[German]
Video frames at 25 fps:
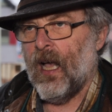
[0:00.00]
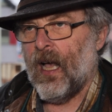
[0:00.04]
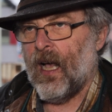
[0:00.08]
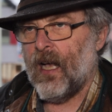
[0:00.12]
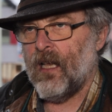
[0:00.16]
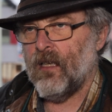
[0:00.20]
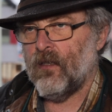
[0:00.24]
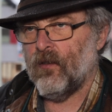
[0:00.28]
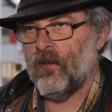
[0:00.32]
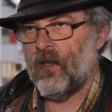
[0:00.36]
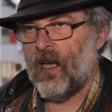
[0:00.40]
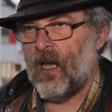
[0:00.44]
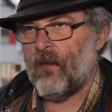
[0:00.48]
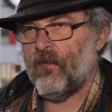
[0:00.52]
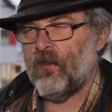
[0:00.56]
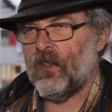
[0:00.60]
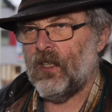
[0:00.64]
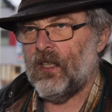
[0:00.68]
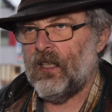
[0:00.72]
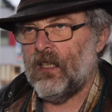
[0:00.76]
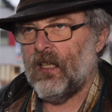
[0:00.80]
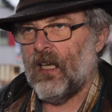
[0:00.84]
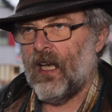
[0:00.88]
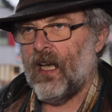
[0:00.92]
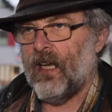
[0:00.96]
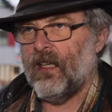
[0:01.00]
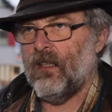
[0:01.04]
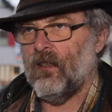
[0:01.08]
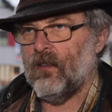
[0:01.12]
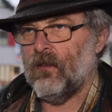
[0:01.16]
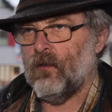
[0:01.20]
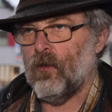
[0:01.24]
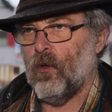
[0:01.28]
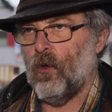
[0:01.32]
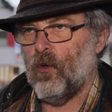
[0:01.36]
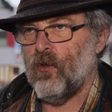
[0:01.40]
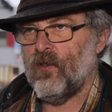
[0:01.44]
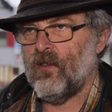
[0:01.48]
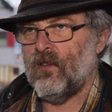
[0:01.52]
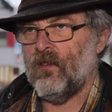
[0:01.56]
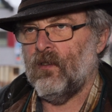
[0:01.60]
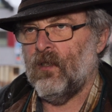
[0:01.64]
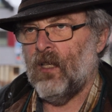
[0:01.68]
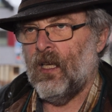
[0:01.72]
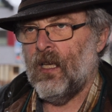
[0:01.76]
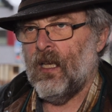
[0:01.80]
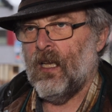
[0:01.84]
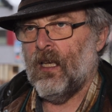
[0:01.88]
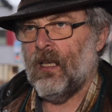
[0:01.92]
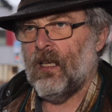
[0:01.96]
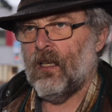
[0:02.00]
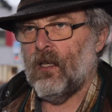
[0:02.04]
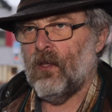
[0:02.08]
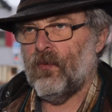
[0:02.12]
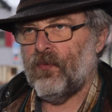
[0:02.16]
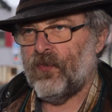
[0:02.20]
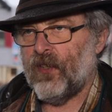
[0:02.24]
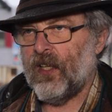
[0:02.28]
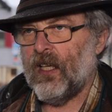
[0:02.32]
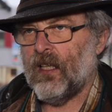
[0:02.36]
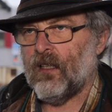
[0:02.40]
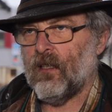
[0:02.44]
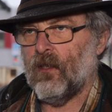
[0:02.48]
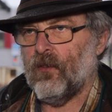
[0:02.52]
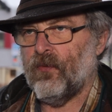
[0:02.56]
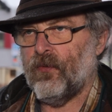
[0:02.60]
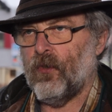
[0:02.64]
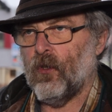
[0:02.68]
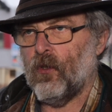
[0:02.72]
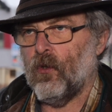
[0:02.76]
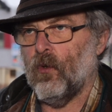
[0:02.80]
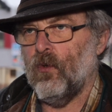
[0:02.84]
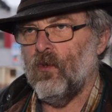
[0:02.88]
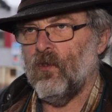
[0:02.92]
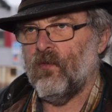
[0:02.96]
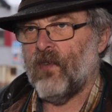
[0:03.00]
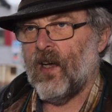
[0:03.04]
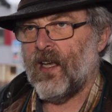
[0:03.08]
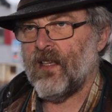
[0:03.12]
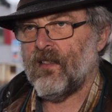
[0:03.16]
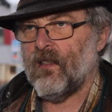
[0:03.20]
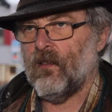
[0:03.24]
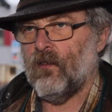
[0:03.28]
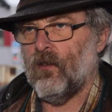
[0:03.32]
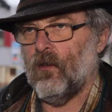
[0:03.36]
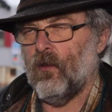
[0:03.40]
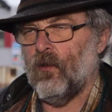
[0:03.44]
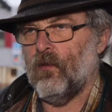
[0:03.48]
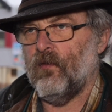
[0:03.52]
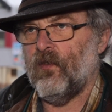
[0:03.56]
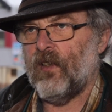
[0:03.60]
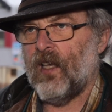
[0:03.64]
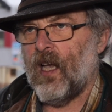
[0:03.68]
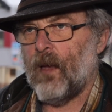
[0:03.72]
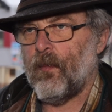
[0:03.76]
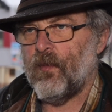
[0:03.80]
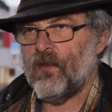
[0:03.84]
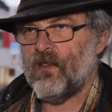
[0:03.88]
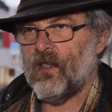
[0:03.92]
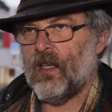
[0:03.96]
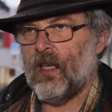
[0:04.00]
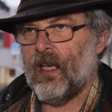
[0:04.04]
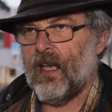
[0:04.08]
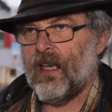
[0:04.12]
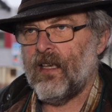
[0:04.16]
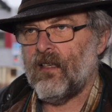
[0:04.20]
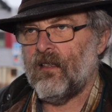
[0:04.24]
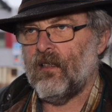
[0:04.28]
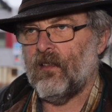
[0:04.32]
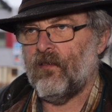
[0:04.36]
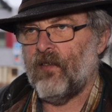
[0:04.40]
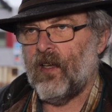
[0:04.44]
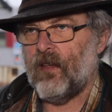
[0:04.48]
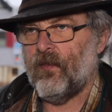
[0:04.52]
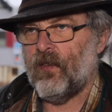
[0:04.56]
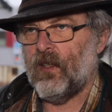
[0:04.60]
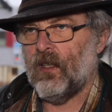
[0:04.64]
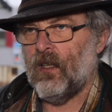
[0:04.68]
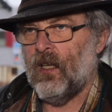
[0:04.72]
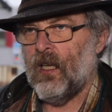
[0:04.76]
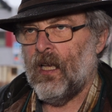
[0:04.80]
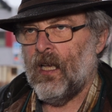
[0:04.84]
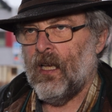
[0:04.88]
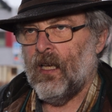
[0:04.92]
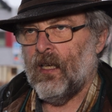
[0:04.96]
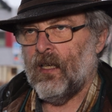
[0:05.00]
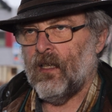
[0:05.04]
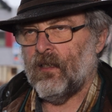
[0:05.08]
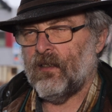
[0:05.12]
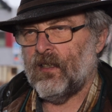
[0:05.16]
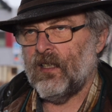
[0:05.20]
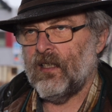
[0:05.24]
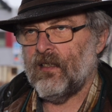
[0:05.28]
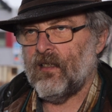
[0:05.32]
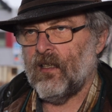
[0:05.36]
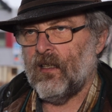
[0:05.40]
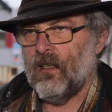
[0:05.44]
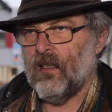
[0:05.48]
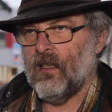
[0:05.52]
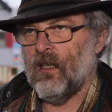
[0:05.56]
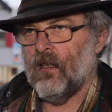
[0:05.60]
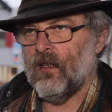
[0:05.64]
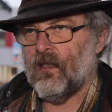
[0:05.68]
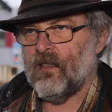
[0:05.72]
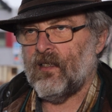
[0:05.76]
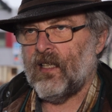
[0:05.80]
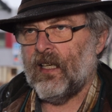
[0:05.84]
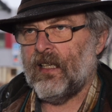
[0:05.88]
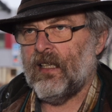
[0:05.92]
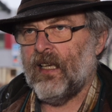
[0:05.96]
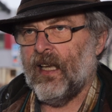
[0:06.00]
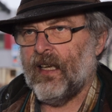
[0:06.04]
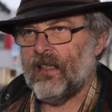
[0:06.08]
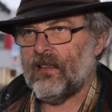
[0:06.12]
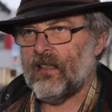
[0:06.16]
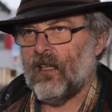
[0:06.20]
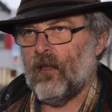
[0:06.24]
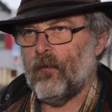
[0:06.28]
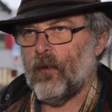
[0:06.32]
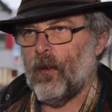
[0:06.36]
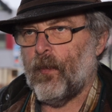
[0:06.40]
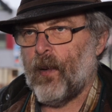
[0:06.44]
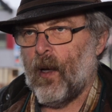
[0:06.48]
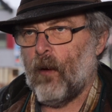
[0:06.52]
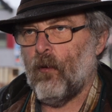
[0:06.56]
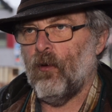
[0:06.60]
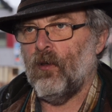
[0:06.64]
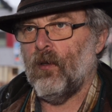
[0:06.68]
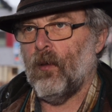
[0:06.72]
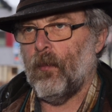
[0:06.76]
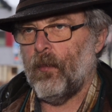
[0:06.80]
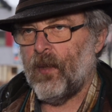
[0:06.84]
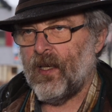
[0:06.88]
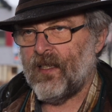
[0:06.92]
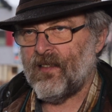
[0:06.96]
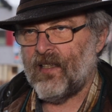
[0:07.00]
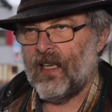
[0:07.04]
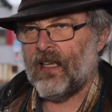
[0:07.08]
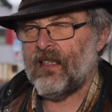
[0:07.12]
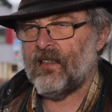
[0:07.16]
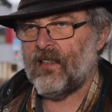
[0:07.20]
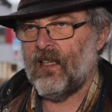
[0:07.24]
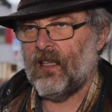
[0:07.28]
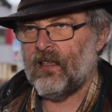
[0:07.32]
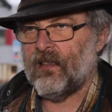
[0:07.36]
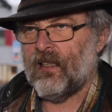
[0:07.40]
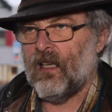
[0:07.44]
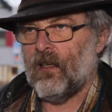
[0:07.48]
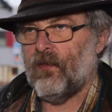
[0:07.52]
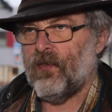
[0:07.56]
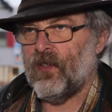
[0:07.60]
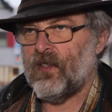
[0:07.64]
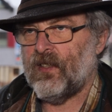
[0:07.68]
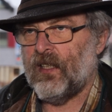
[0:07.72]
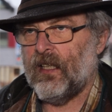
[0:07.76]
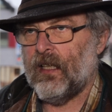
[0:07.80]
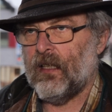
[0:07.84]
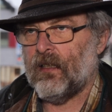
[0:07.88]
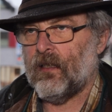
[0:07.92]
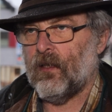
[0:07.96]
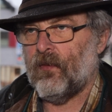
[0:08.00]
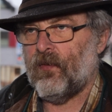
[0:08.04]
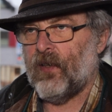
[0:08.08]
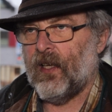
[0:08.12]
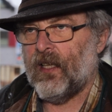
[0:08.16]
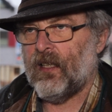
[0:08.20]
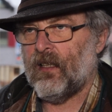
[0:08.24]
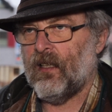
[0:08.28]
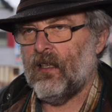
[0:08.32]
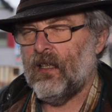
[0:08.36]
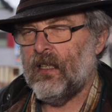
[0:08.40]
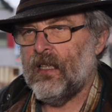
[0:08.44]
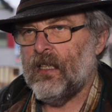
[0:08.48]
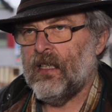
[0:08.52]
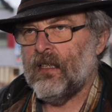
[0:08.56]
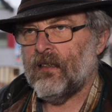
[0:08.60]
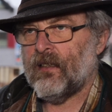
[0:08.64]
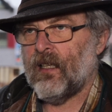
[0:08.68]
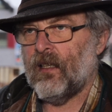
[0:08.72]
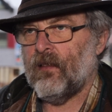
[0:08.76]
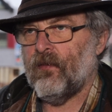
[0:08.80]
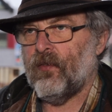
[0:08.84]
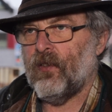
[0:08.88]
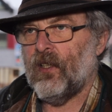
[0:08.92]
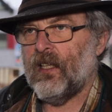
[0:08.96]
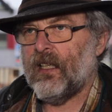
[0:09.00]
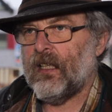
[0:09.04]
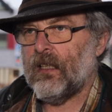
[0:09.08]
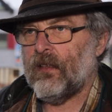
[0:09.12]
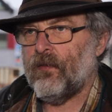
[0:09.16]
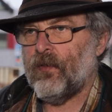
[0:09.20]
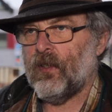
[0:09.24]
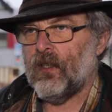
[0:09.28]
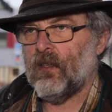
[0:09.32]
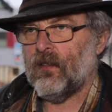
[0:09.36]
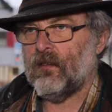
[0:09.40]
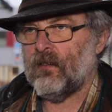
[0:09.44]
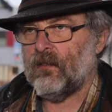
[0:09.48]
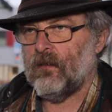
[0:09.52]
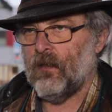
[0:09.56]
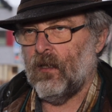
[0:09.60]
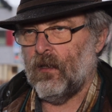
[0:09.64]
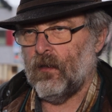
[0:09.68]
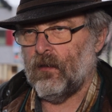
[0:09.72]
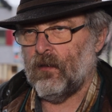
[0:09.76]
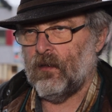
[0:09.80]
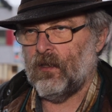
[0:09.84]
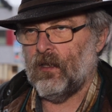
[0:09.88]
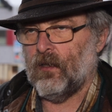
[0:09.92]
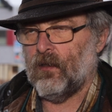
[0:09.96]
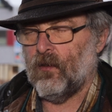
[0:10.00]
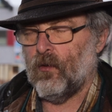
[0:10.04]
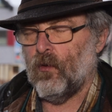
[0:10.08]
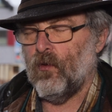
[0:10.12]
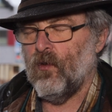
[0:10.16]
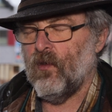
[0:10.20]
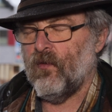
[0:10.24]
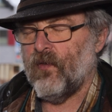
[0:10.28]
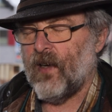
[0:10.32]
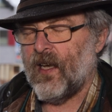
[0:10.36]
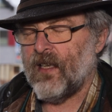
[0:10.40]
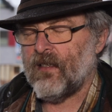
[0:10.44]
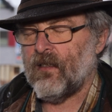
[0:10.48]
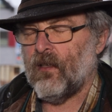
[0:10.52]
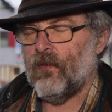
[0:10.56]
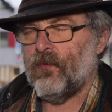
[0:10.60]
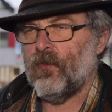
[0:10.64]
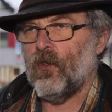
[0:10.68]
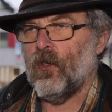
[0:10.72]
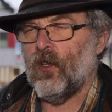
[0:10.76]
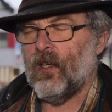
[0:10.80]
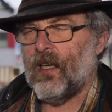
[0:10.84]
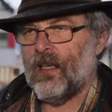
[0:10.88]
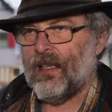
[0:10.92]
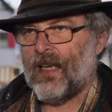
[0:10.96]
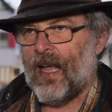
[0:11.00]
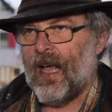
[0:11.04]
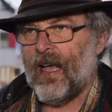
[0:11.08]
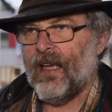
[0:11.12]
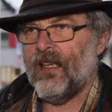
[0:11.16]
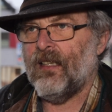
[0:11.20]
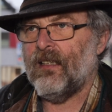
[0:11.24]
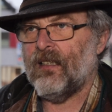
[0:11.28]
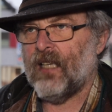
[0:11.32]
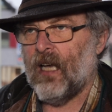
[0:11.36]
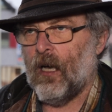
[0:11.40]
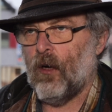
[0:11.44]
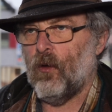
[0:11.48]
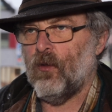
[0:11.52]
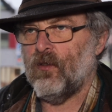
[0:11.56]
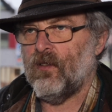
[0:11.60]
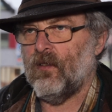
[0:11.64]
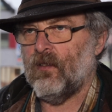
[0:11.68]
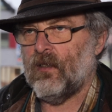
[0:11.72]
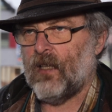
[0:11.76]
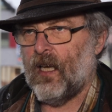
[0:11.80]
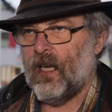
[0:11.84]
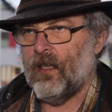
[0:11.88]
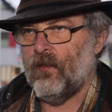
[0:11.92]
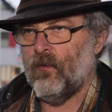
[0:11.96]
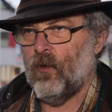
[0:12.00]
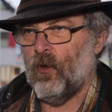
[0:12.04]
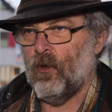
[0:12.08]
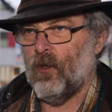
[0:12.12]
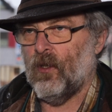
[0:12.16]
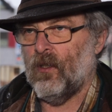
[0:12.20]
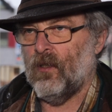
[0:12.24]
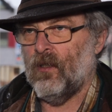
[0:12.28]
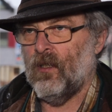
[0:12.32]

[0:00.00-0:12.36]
Also haben wir hier einen großen äh, Filter für Grundwasser und wir haben es gerechnet, wenn wir diese 10 Hektar überbauen mit 6 Hektar versiegelter Fläche, dann verlieren wir den Grundwasser für 1000 Einwohner.